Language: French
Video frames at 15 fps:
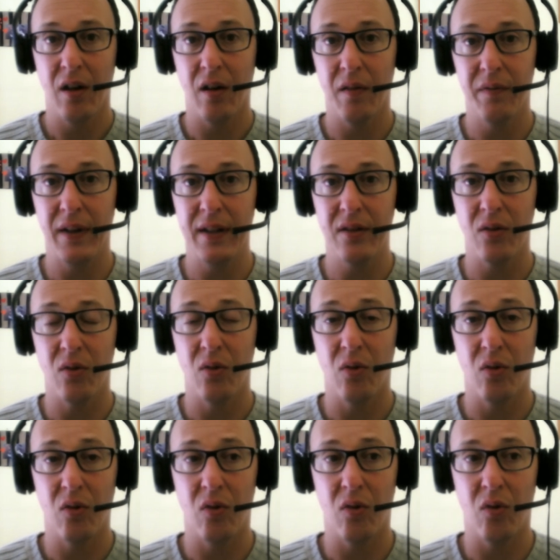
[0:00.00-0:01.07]
en fait
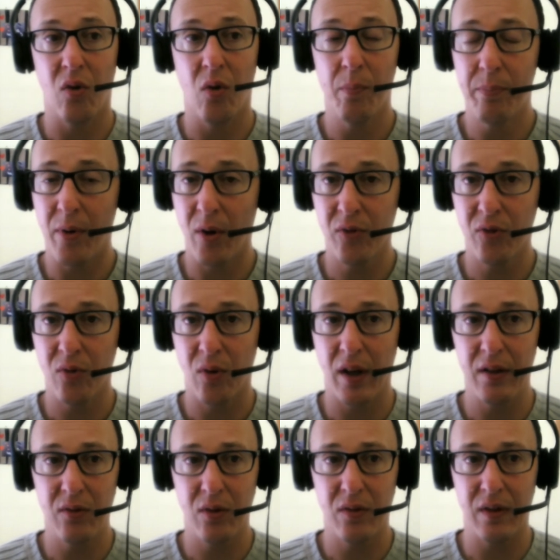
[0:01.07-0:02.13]
on, pense, on
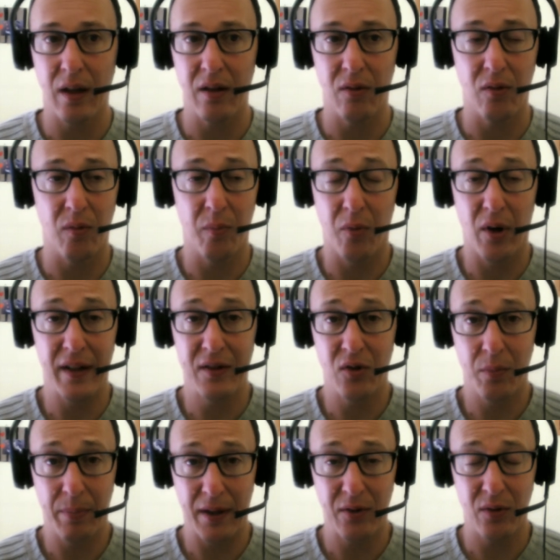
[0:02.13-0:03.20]
reste sur on,
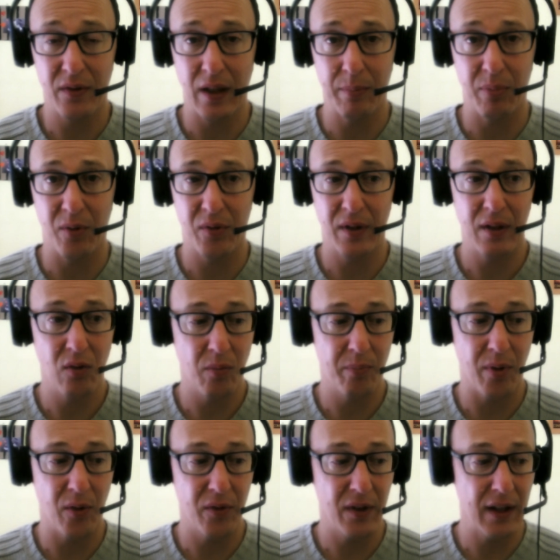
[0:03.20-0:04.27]
reste pas sur sa pensée, on
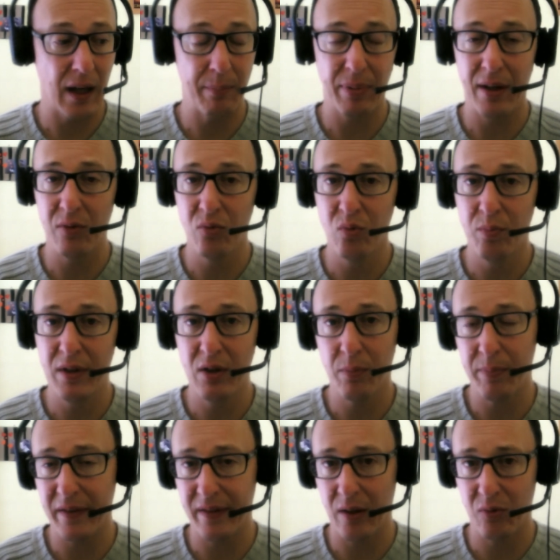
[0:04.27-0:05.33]
pense et après on oublie, on
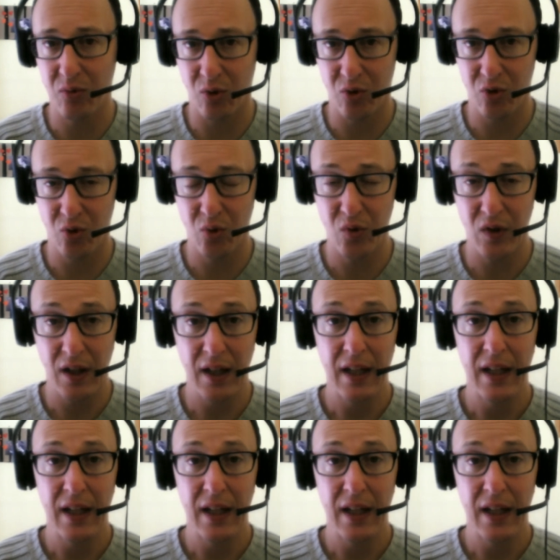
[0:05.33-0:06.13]
passe à autre chose